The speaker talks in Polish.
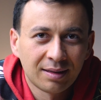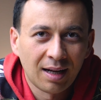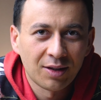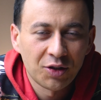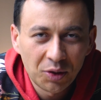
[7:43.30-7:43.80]

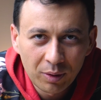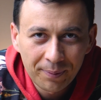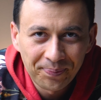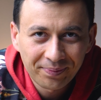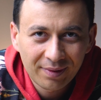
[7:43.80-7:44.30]

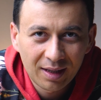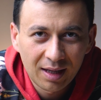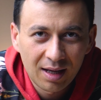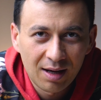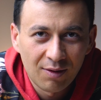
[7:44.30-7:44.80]
traciłem
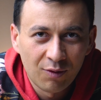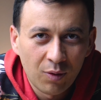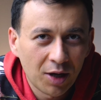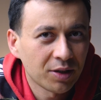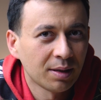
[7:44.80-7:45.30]

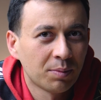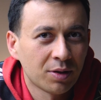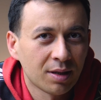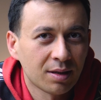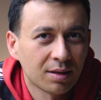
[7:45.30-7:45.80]
właśnie
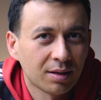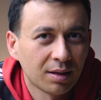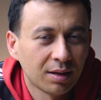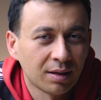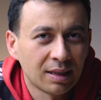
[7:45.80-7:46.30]
przez
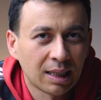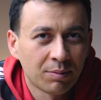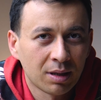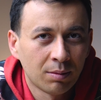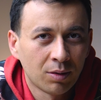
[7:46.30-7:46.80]

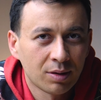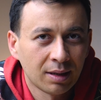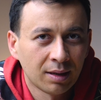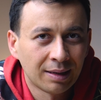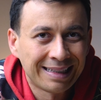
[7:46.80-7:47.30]
niską
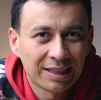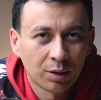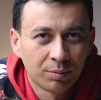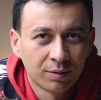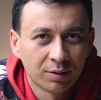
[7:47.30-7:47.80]
samoocenę,
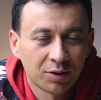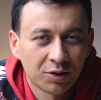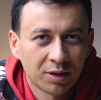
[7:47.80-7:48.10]
niską pewność